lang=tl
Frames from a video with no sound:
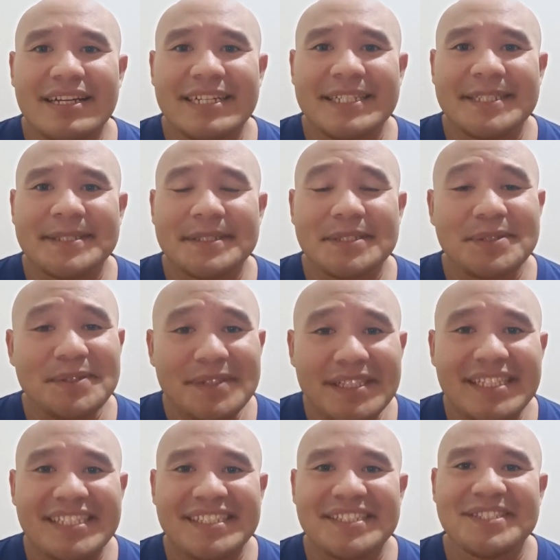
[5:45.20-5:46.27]
uh,
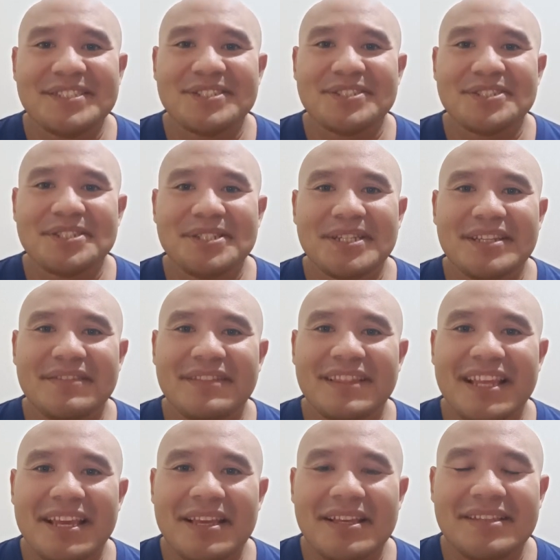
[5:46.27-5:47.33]
good listener in,
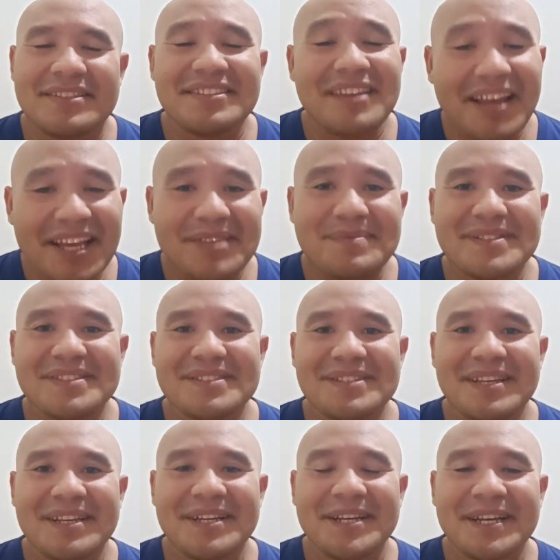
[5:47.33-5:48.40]
te- in times
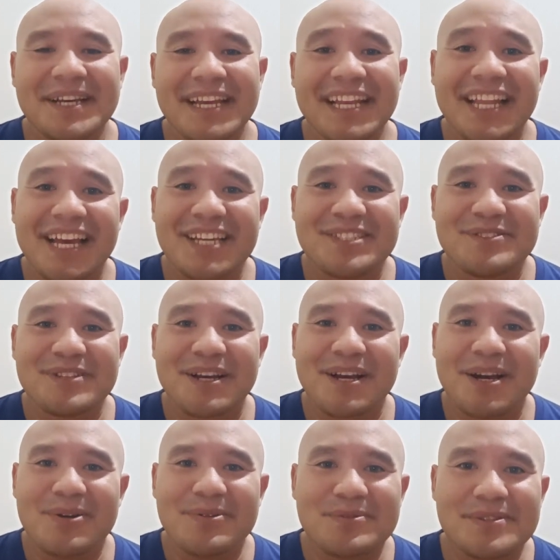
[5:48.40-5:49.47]
na kailangan nyo ng
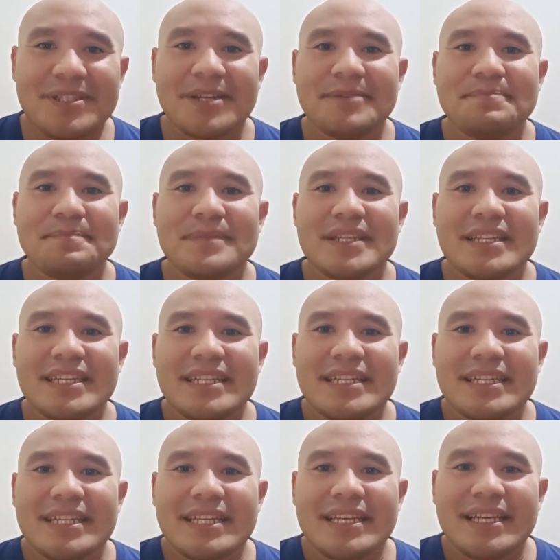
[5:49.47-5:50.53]
kausap.
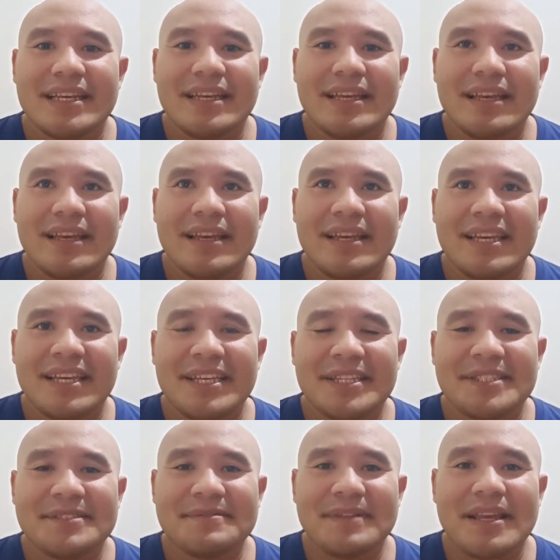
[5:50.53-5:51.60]

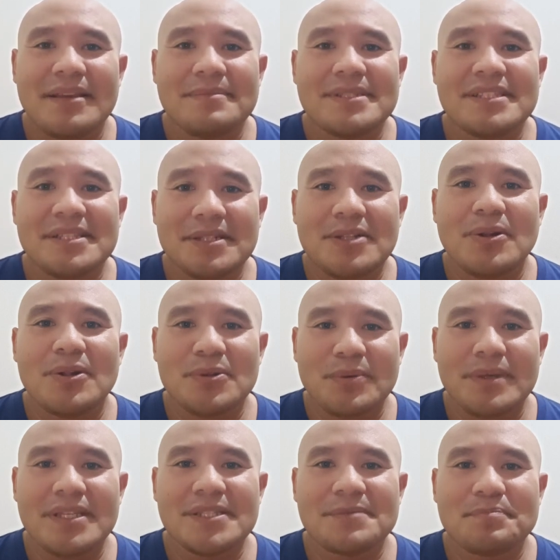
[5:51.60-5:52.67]
And I'm still
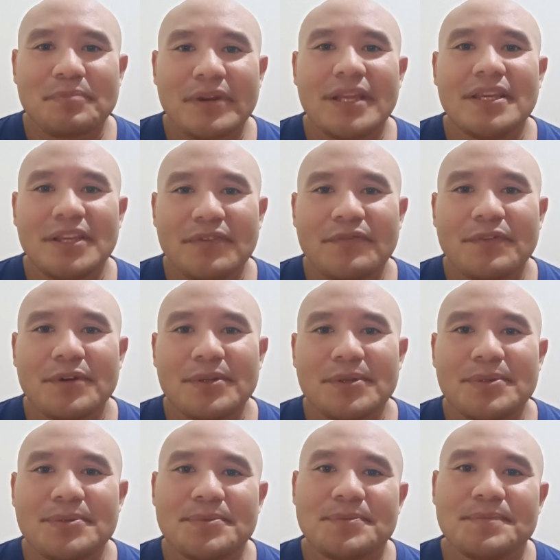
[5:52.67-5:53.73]
always praying for
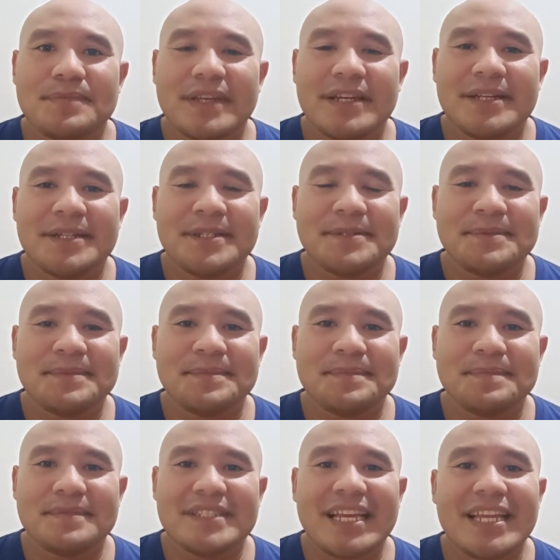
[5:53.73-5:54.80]
you.
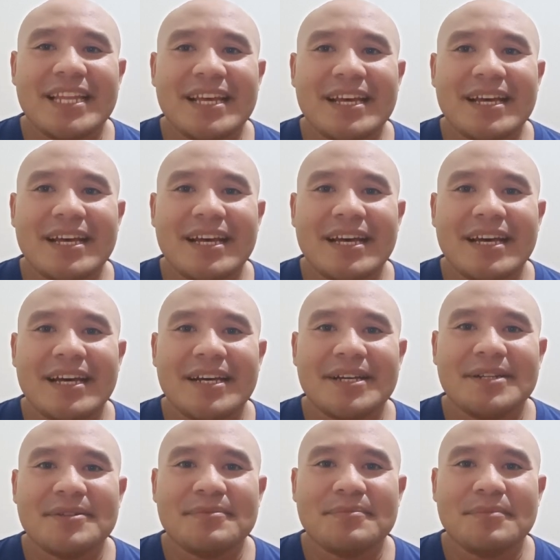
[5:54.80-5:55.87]
Um, sana uh,
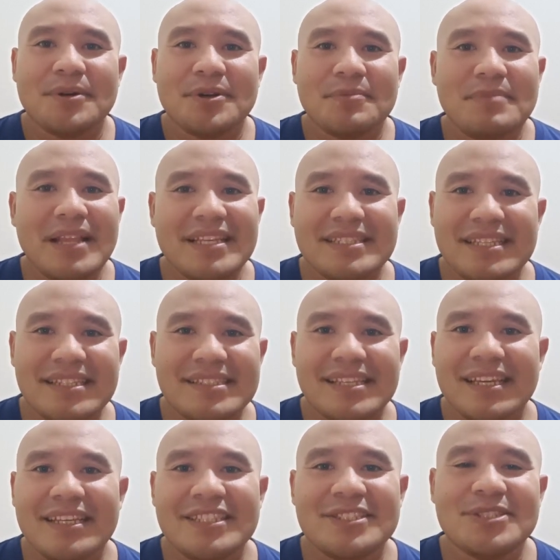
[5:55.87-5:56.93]
more blessings
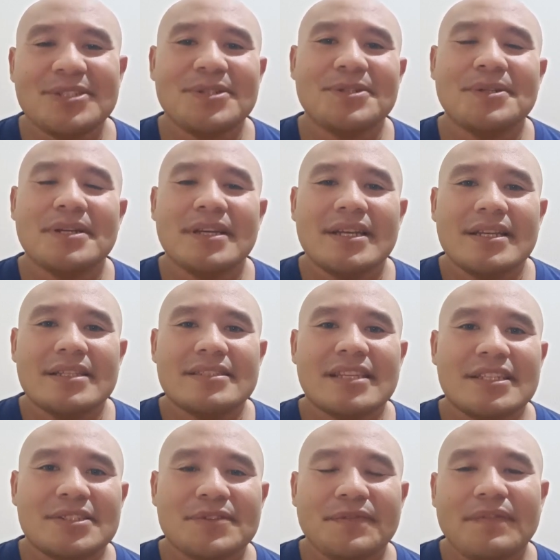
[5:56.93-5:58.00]
sa inyo, sa
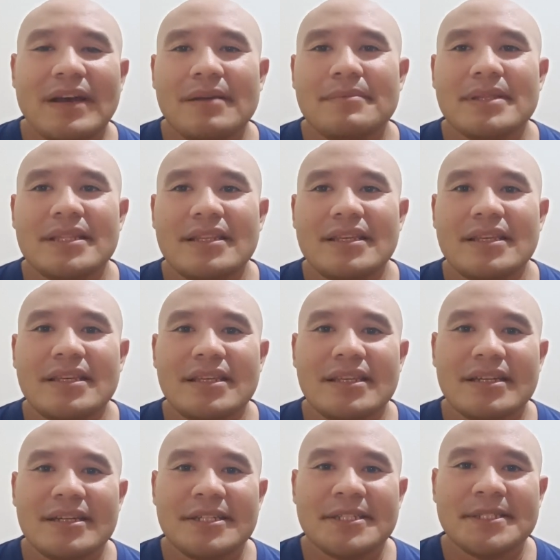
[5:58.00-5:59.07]
inyong
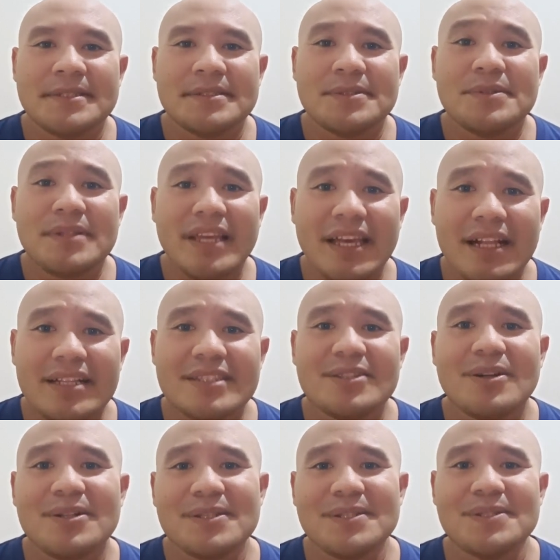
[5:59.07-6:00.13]
family, uh, good health
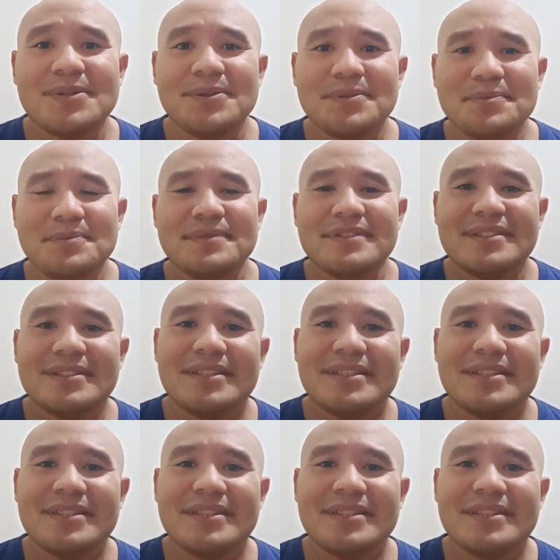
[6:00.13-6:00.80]
also.